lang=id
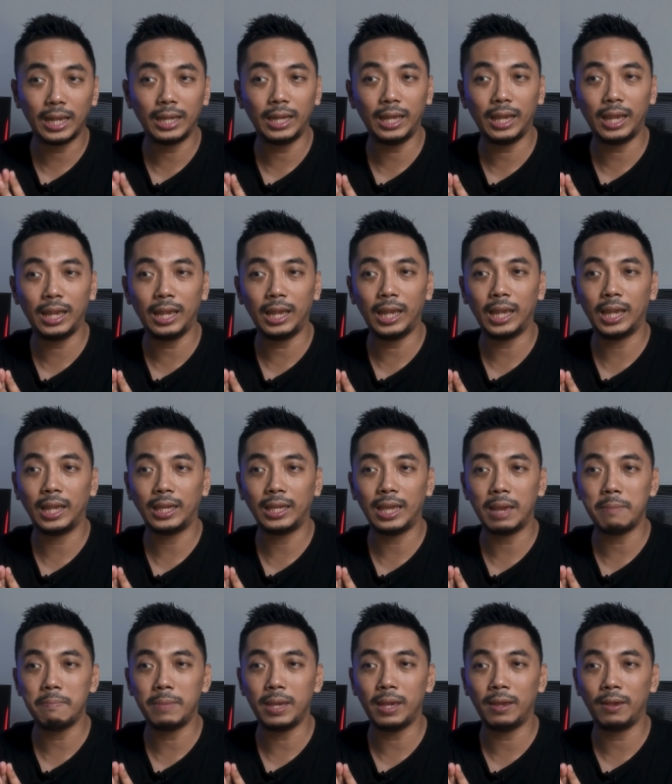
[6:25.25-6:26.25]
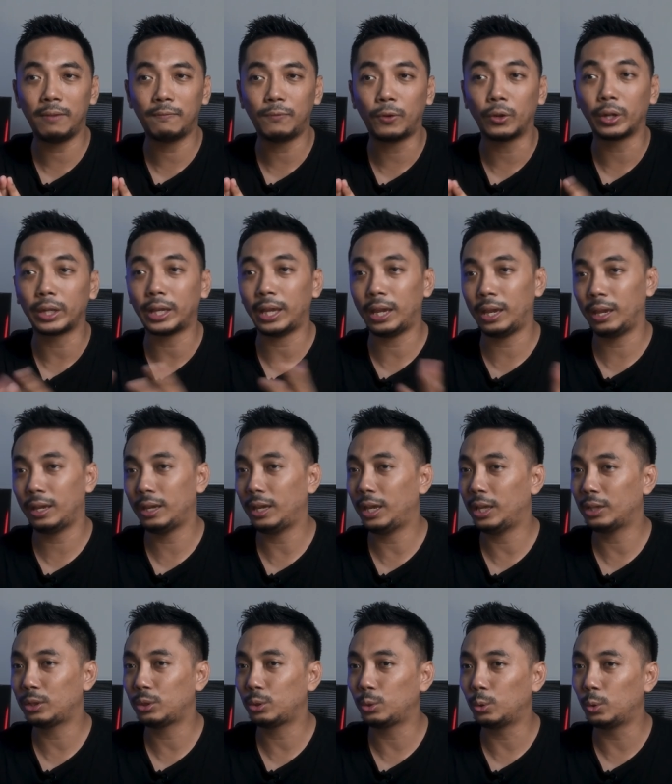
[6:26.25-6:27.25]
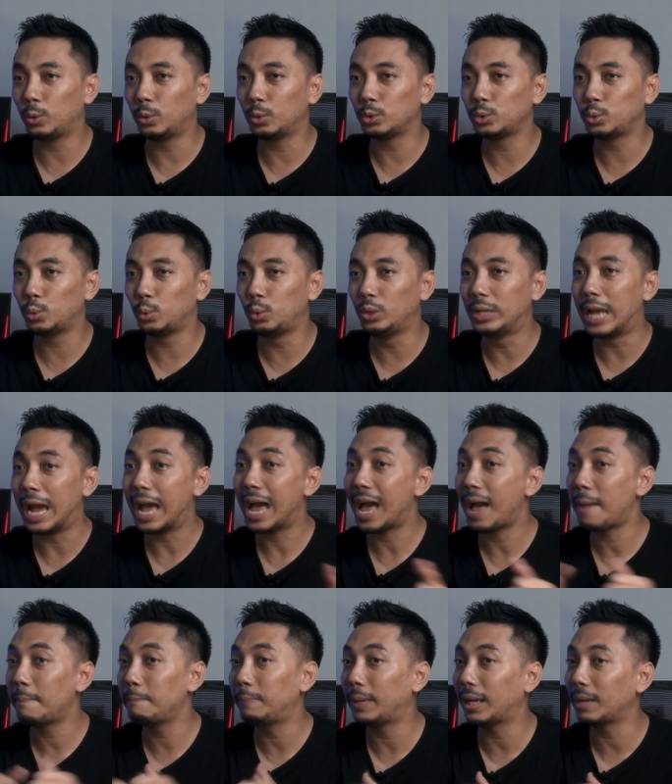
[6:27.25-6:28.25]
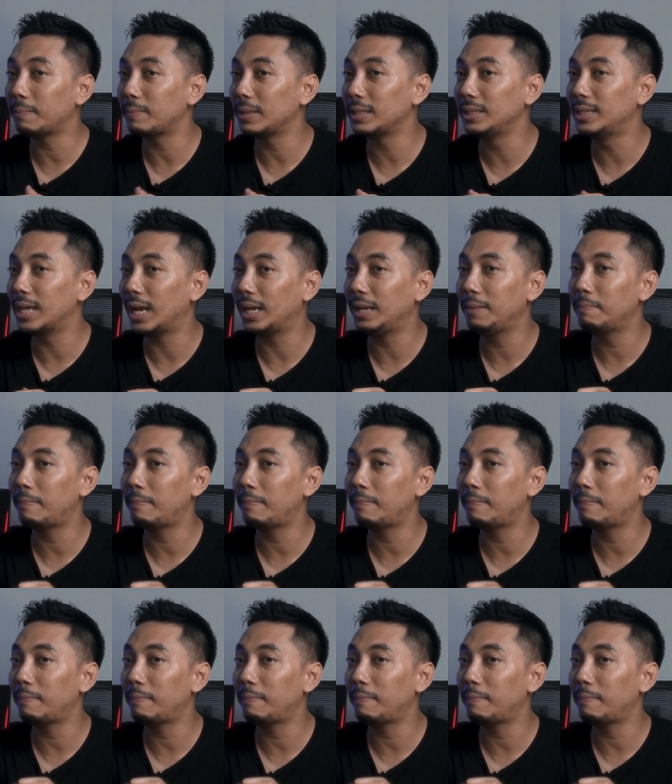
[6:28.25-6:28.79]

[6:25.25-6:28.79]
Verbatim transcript: ini gaming 4K itu sudah hampir menjadi